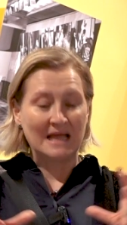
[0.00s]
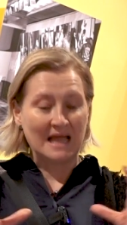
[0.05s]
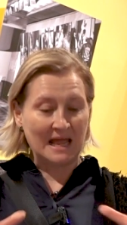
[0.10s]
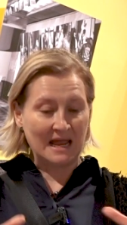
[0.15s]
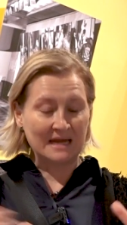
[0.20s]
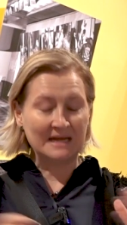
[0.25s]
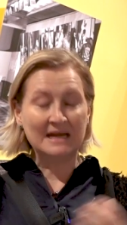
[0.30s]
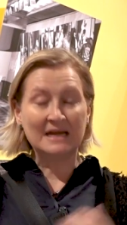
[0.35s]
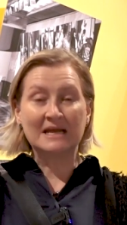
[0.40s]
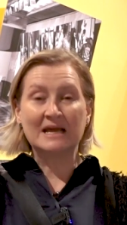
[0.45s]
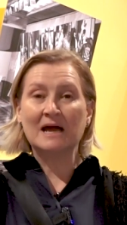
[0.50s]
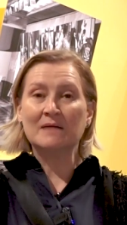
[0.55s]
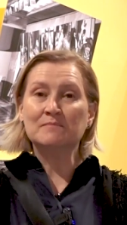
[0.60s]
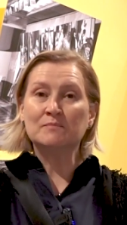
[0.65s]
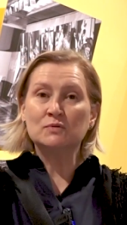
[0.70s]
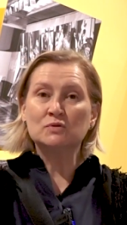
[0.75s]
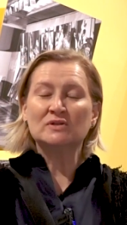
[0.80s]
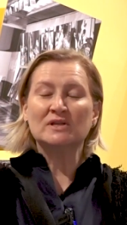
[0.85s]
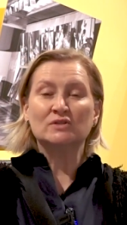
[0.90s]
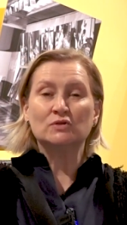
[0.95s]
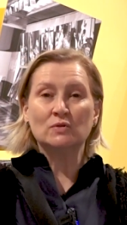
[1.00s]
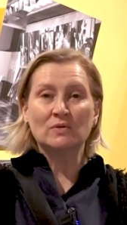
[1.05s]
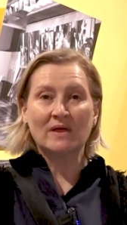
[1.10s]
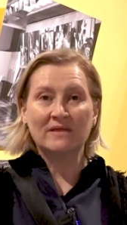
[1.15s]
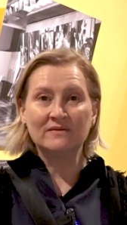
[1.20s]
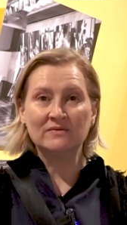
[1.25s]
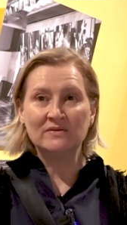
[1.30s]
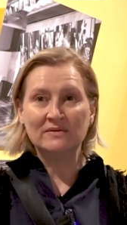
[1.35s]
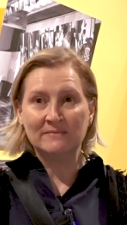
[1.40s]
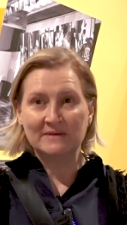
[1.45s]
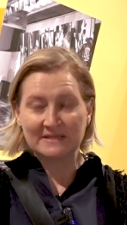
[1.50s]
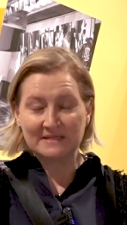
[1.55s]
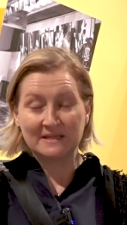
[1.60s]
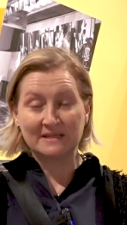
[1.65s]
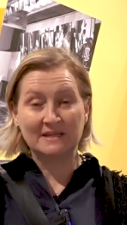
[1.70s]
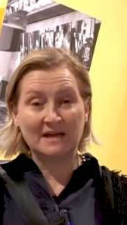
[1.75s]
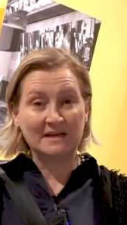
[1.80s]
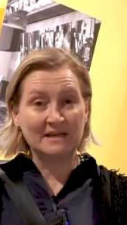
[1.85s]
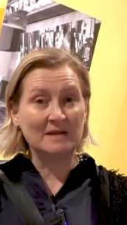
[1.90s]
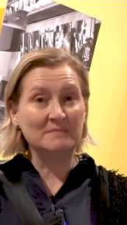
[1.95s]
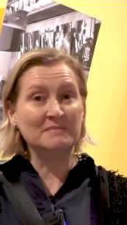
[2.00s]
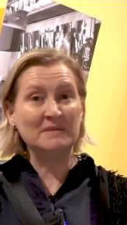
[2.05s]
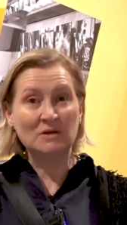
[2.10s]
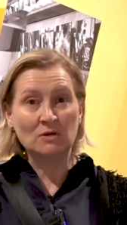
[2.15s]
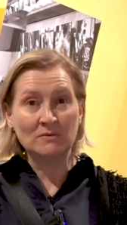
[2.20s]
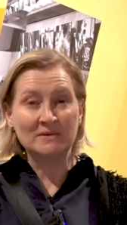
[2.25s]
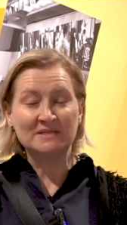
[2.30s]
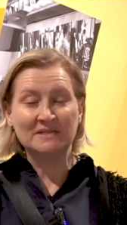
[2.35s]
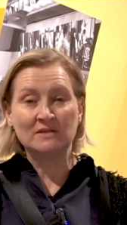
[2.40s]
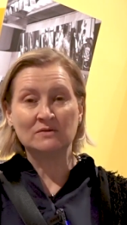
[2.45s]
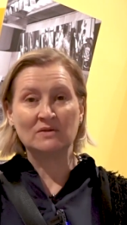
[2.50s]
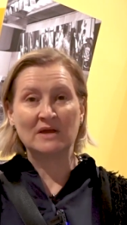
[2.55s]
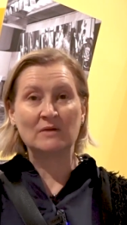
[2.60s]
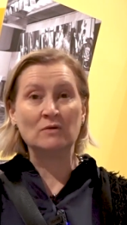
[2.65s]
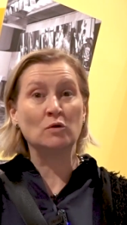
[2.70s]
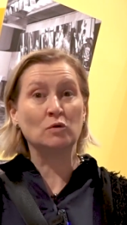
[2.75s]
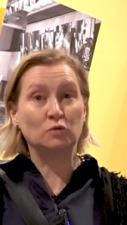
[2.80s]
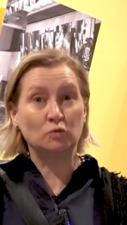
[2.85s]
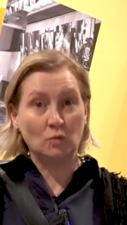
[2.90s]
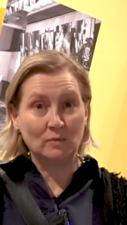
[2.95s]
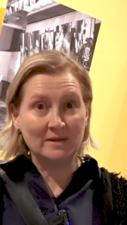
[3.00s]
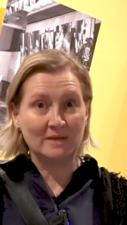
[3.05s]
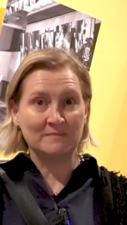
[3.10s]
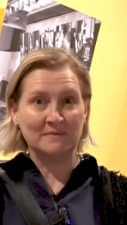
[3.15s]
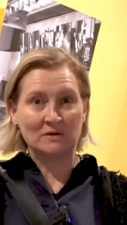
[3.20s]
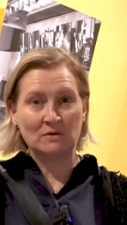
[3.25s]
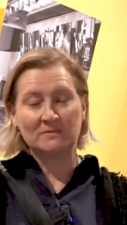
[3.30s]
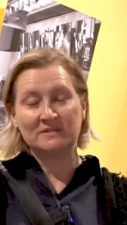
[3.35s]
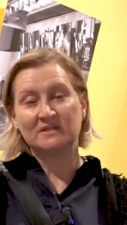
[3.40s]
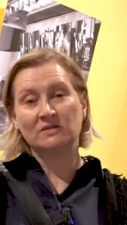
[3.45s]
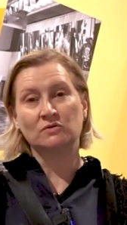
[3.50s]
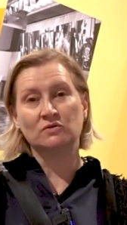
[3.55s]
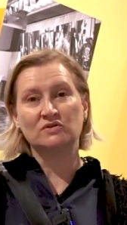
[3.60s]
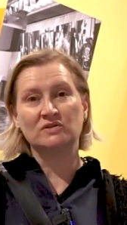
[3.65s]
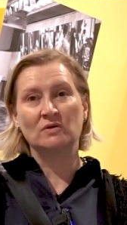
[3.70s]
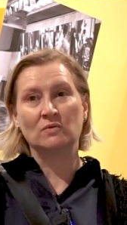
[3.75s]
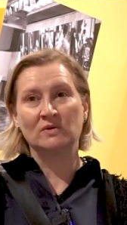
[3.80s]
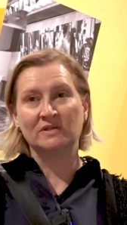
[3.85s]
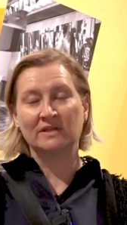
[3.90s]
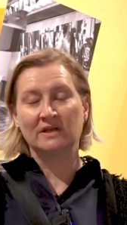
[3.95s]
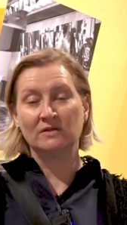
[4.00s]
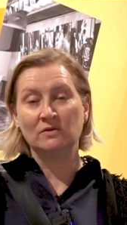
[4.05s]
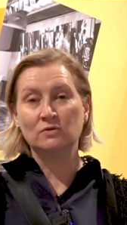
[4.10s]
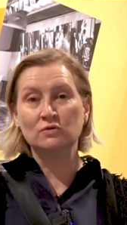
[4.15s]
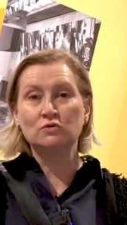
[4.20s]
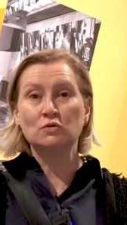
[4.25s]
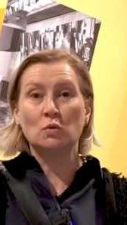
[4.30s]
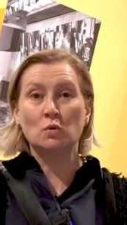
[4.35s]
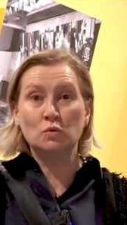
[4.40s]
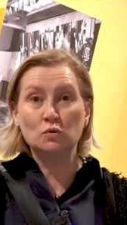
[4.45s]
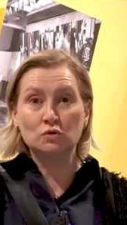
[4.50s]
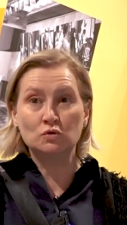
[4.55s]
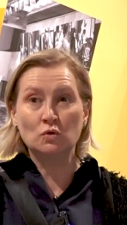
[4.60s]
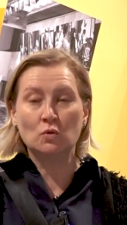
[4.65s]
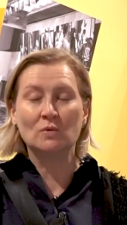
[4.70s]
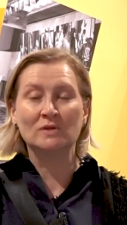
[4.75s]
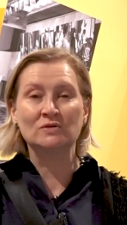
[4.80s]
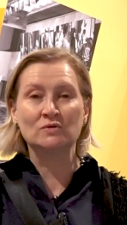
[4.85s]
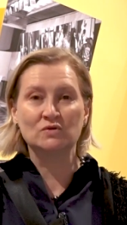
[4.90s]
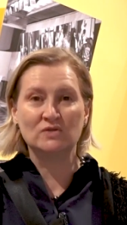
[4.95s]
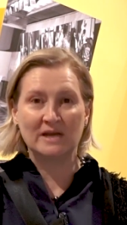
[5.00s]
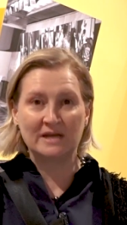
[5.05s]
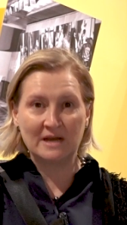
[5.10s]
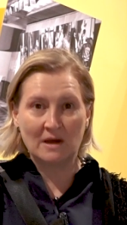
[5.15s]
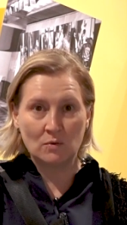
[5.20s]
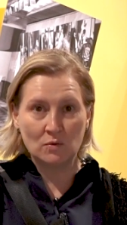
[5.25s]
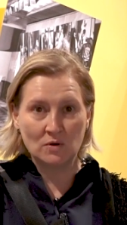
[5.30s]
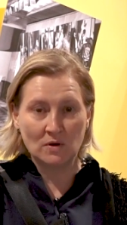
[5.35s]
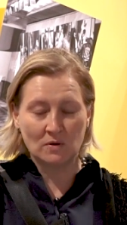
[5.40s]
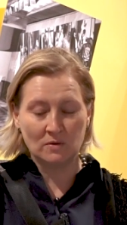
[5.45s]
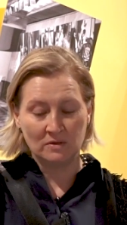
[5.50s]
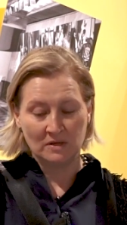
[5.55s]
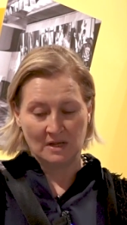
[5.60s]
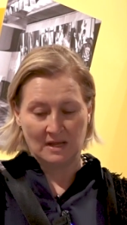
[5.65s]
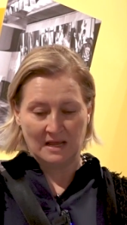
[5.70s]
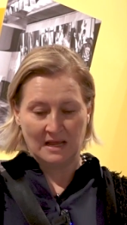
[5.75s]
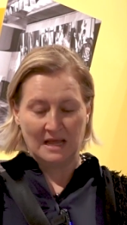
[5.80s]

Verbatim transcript: en el campus de Ciudad Universitaria en, octubre de 1952, justo cuando se inauguró